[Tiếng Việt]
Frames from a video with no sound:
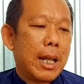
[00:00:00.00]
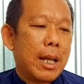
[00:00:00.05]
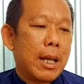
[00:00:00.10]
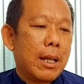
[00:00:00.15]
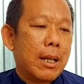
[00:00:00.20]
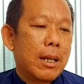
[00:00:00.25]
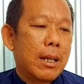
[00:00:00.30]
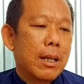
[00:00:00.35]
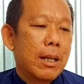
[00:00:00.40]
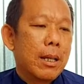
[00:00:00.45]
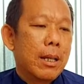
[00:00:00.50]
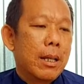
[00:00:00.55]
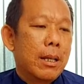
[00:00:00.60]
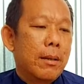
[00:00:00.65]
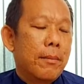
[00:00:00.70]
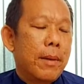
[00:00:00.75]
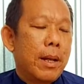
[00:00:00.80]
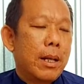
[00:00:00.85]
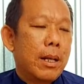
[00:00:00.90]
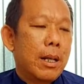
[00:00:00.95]
á,
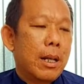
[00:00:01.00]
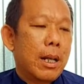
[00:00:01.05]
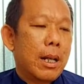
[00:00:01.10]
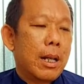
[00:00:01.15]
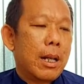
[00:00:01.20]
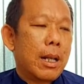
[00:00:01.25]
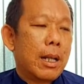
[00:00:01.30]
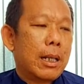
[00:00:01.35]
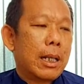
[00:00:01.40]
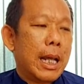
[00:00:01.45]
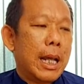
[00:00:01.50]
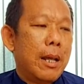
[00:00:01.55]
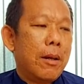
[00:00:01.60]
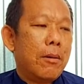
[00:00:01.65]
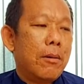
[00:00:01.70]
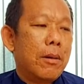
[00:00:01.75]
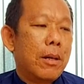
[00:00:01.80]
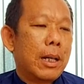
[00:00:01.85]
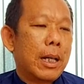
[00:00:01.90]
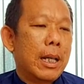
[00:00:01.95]
mình là
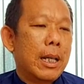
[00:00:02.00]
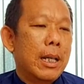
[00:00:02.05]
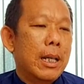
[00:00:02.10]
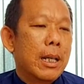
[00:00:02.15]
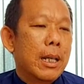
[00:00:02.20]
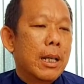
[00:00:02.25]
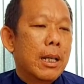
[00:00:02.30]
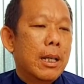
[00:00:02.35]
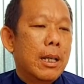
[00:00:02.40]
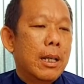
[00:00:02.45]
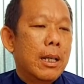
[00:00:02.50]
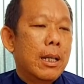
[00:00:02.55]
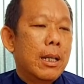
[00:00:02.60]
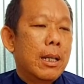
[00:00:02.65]
theo cái ờ,